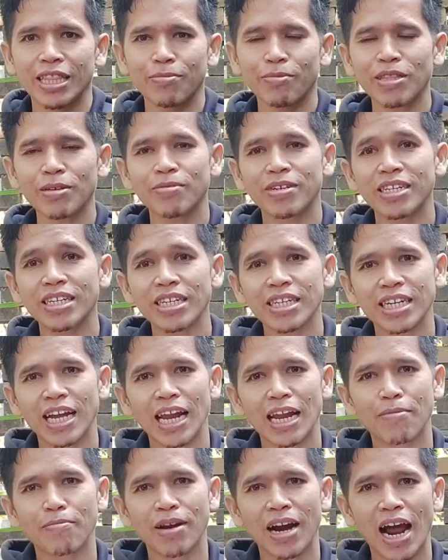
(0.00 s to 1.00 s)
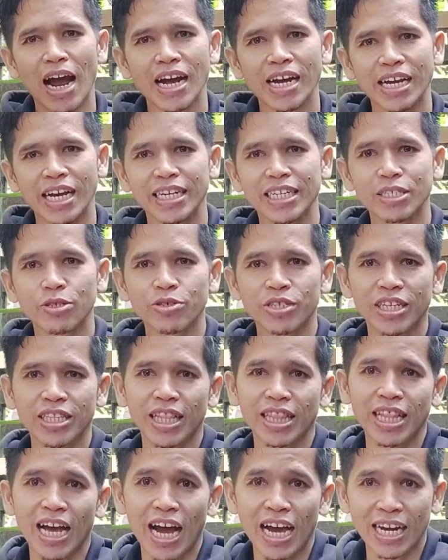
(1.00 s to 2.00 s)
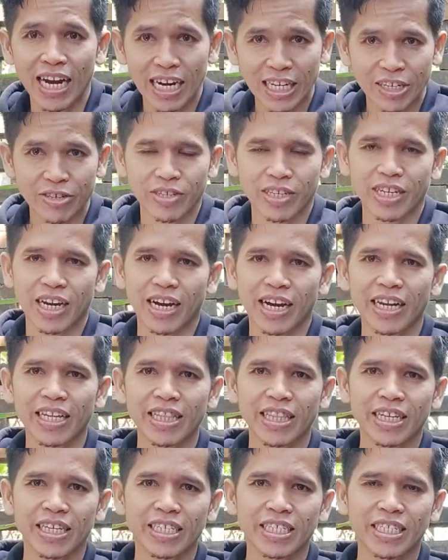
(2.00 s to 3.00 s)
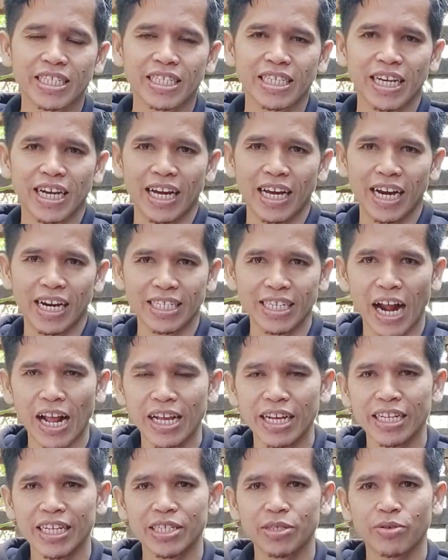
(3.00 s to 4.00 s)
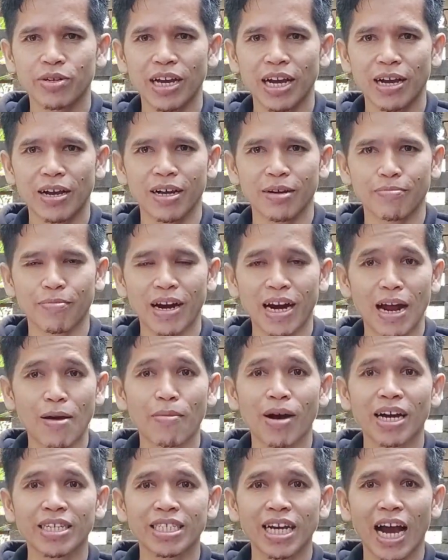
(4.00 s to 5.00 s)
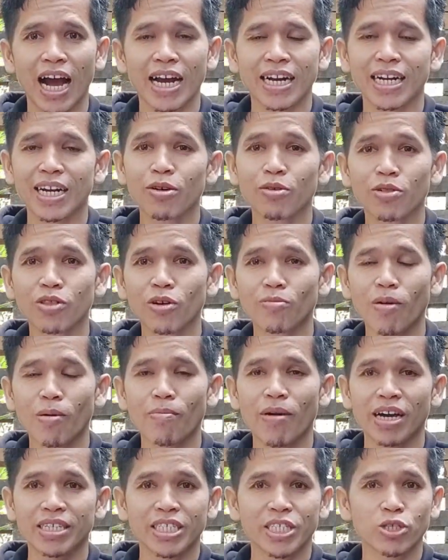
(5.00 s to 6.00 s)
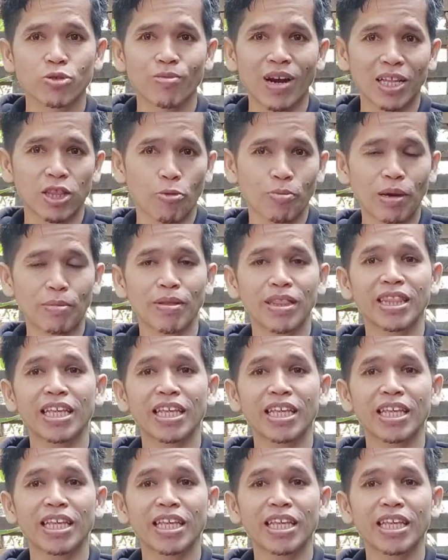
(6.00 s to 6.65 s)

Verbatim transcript: Teman-teman, dalam rangkaian diskusi tentang analisis sana kritis Rasanya saya sudah pernah mengajak Anda untuk membahas sejumlah topik